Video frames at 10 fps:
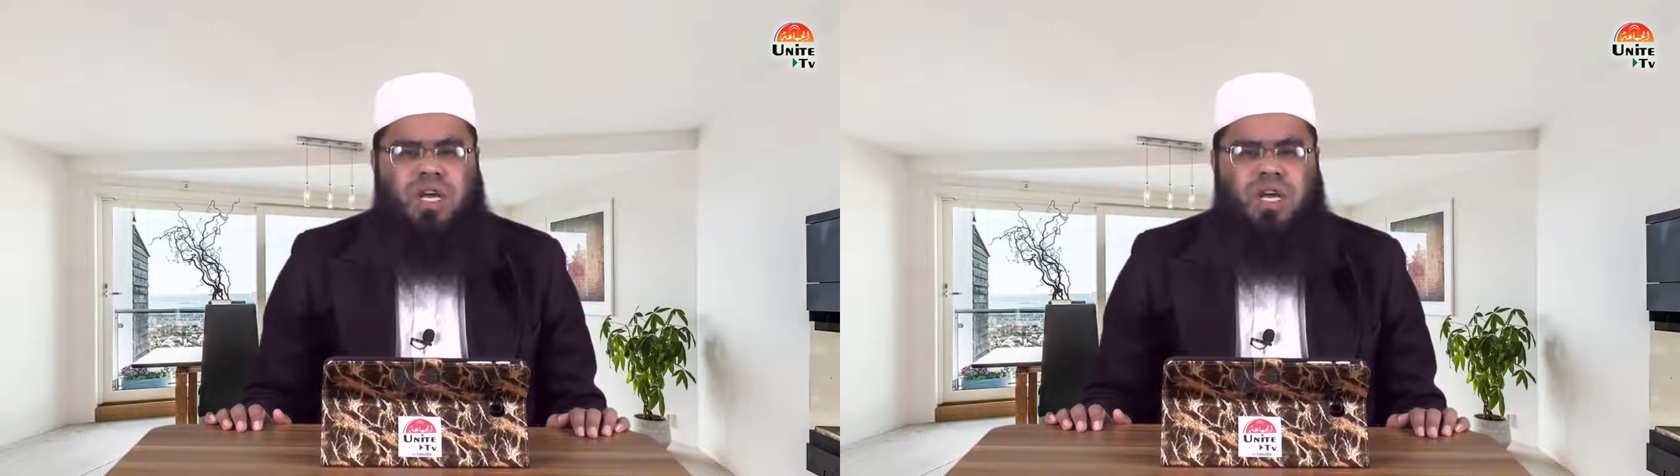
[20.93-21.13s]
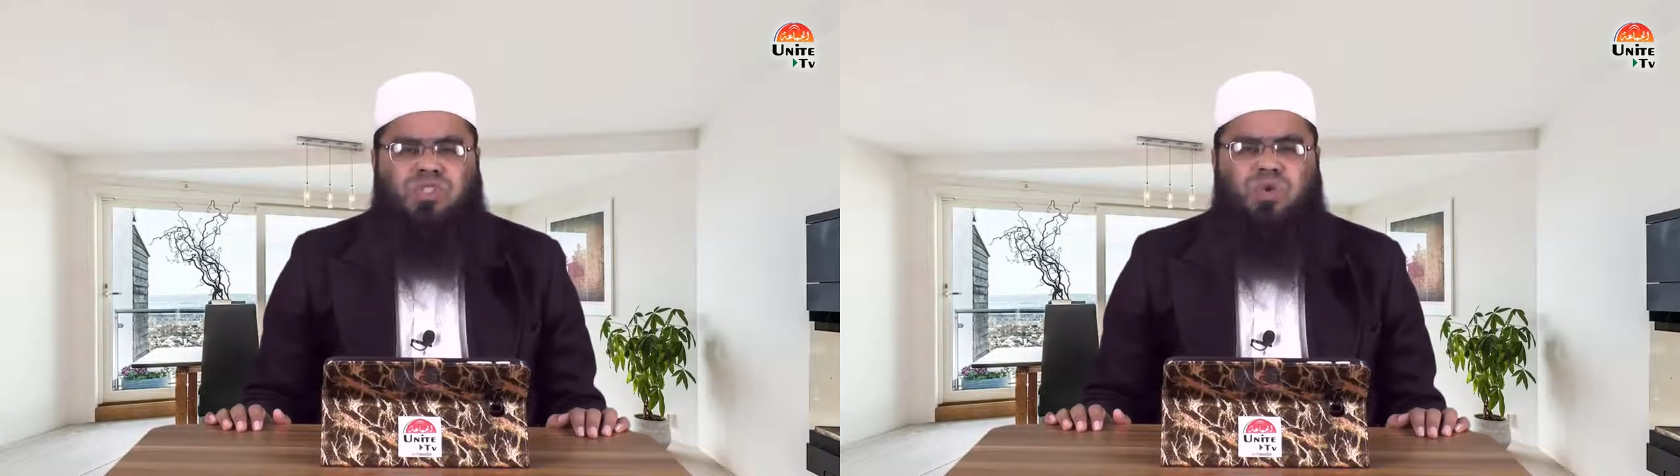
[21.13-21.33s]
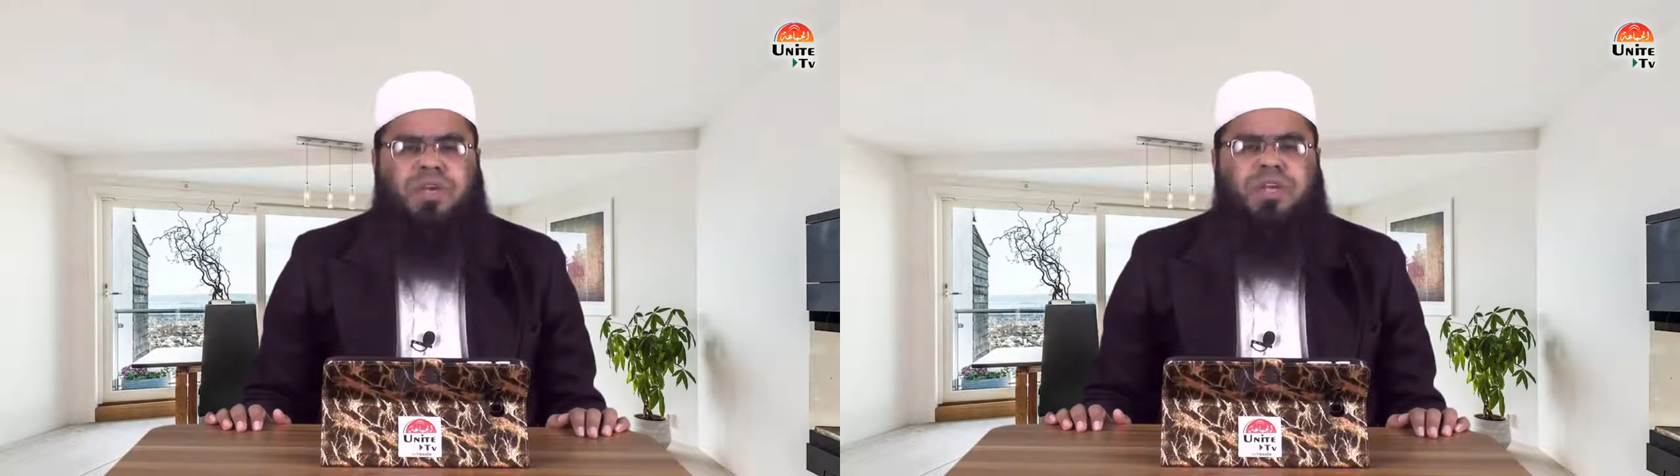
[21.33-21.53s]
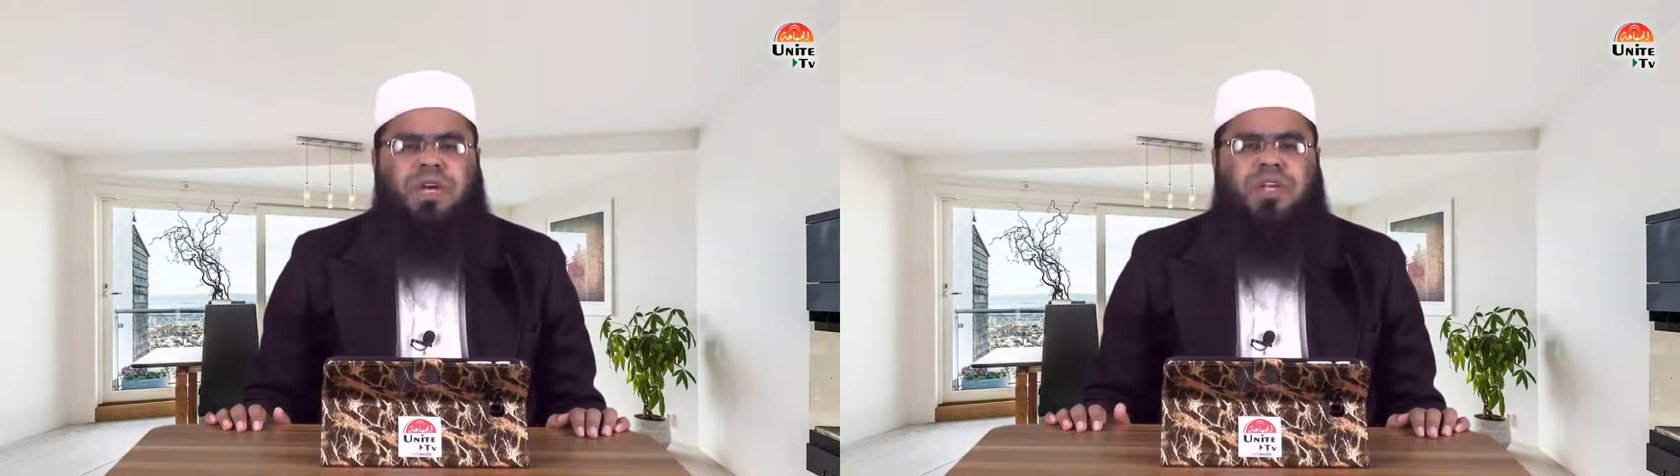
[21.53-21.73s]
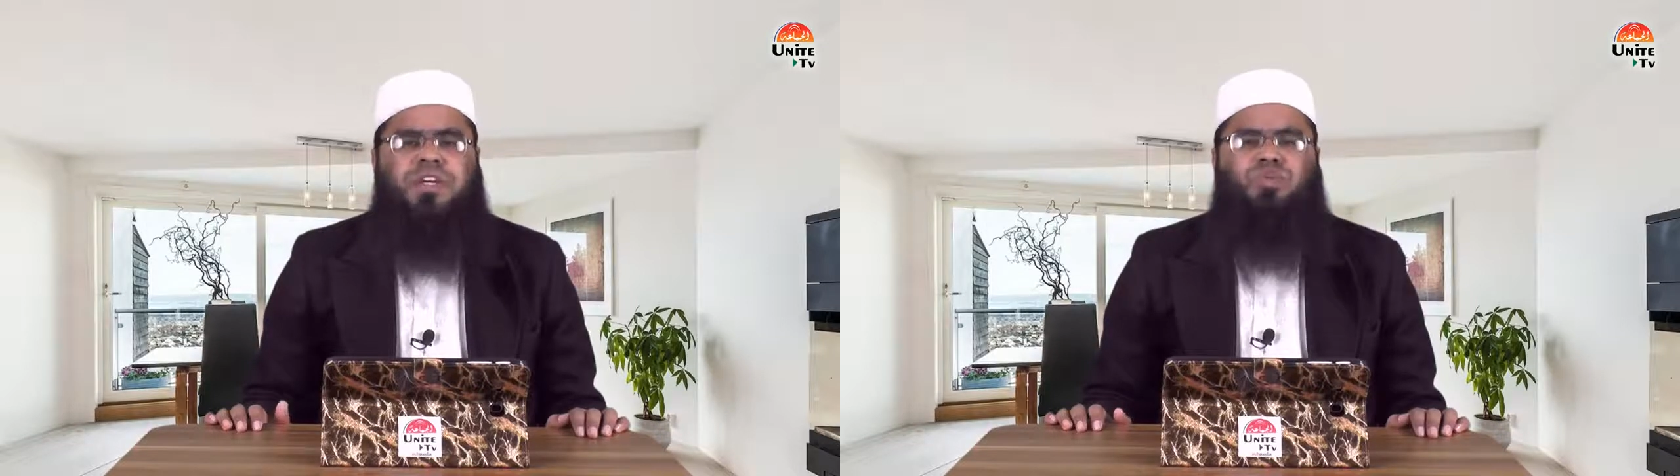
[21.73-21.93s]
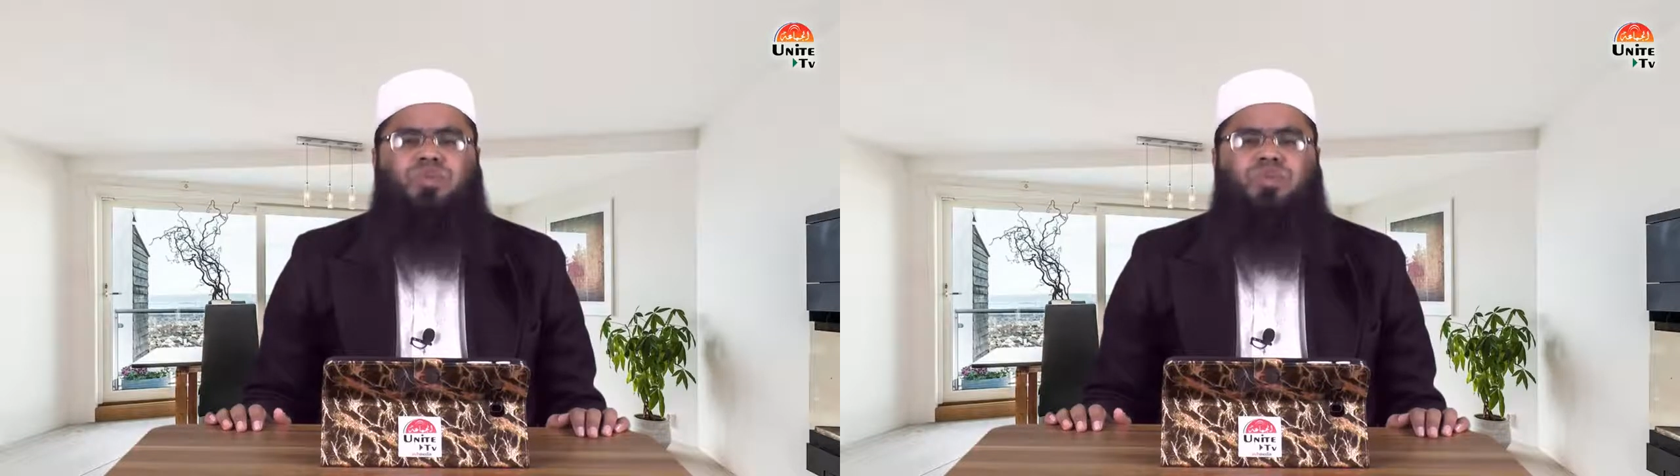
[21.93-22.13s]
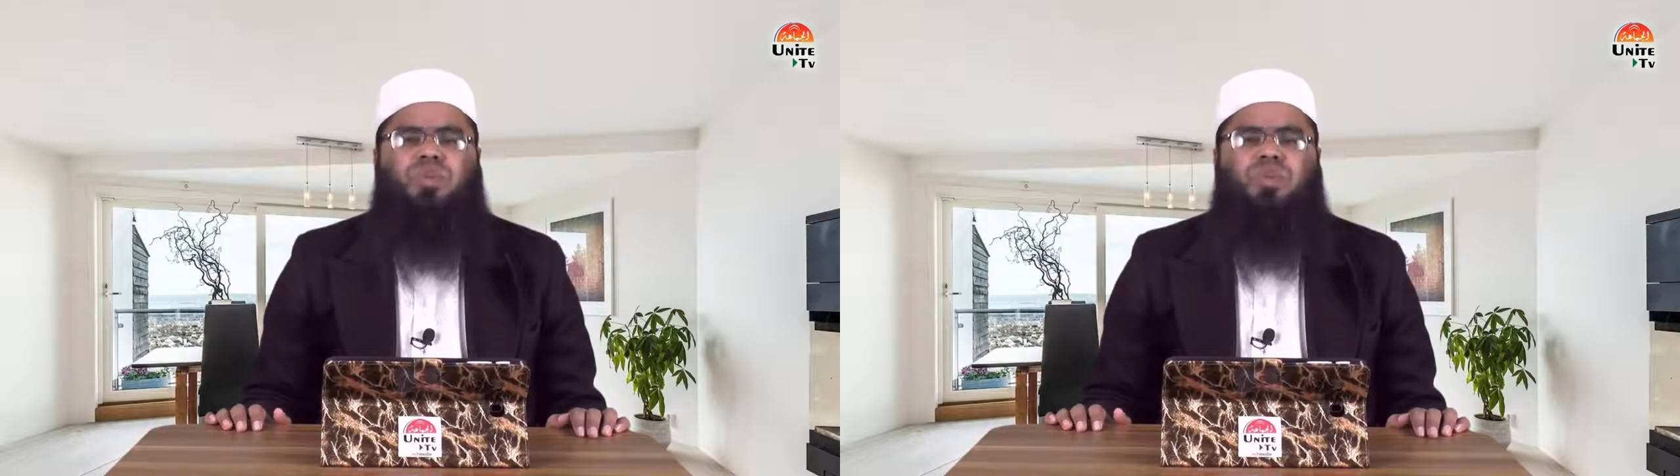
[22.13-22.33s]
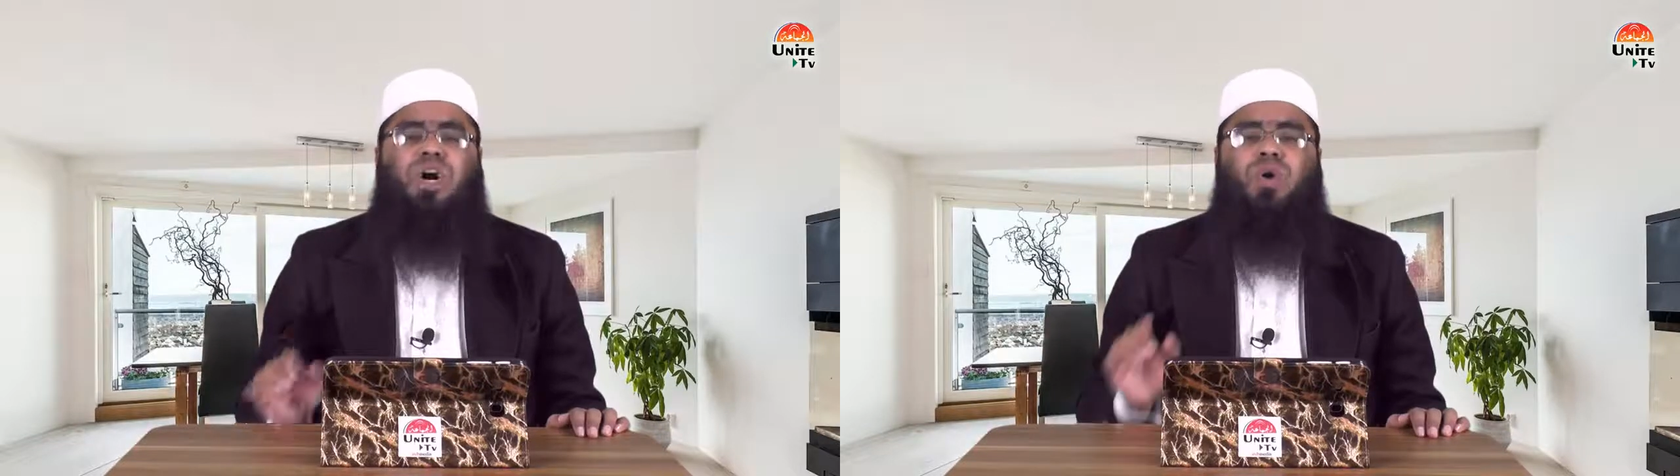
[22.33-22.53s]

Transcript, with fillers: রাসুলেন আনি আবুদুল্লাহ